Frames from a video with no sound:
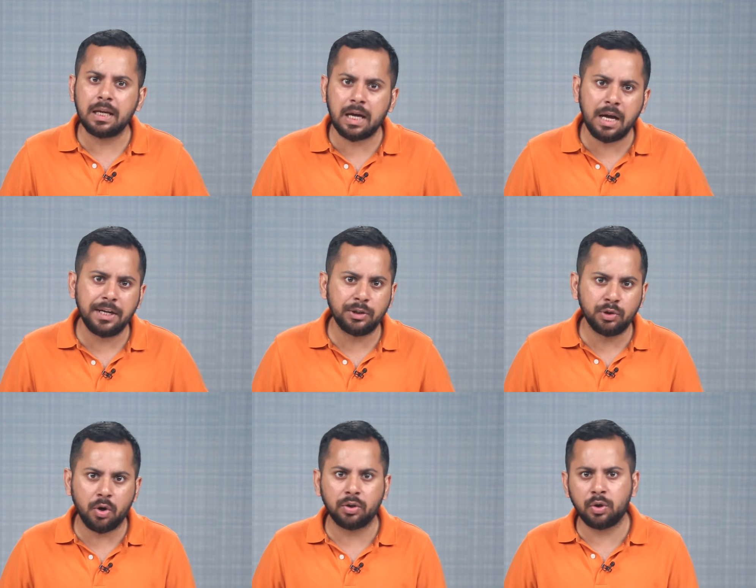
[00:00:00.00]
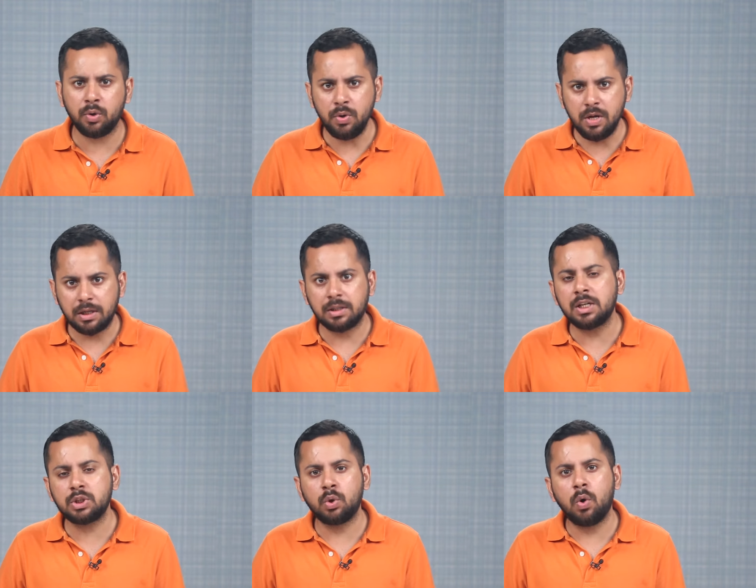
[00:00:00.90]
ने कहा कि डॉक्टरों
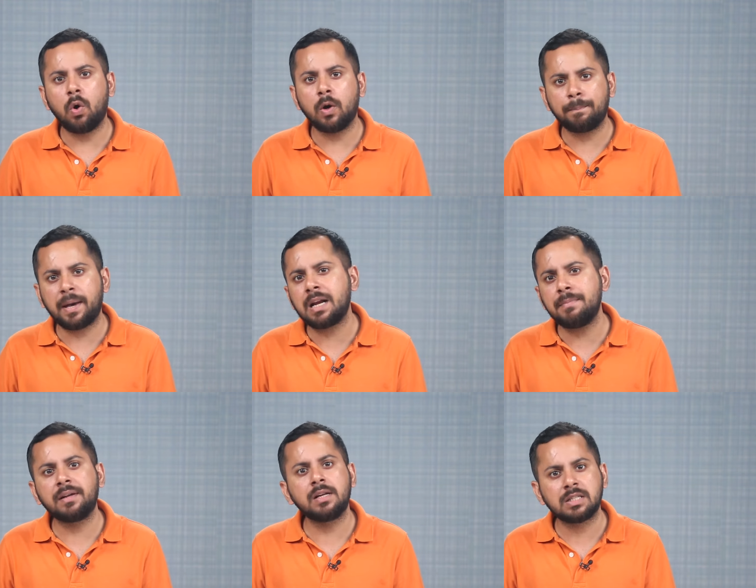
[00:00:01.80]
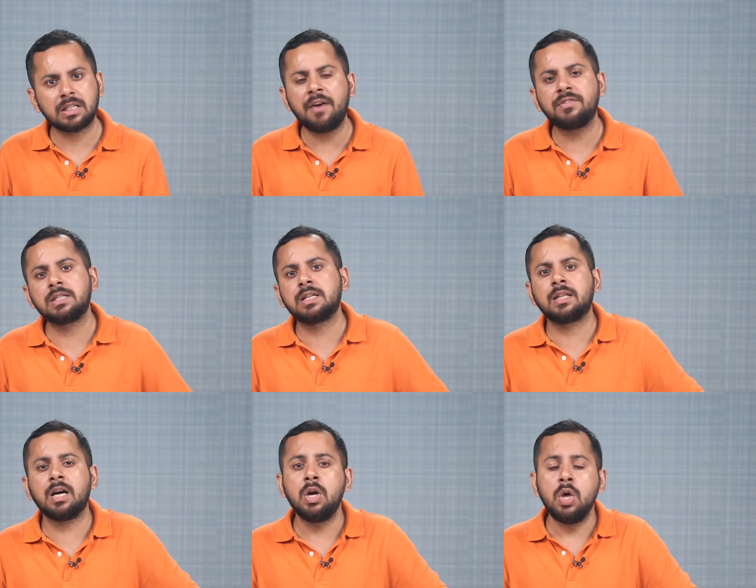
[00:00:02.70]
नर्सों और पैरामेडिकल स्टाफ से
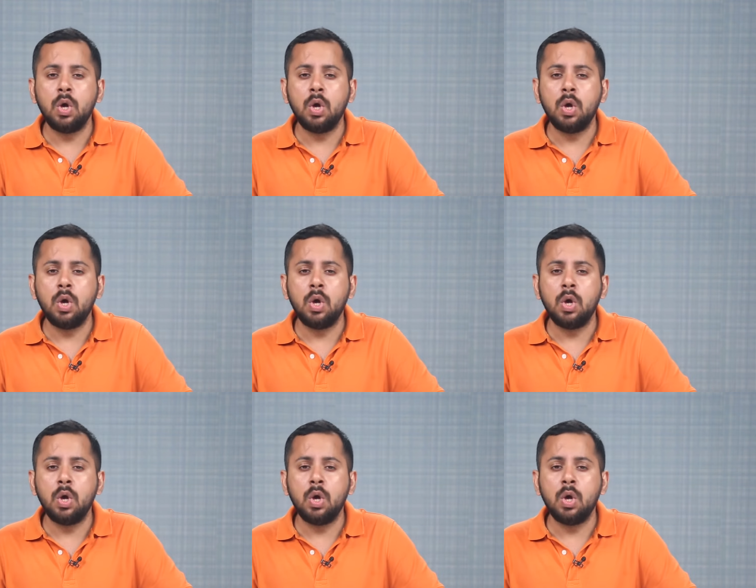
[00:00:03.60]
ज्यादा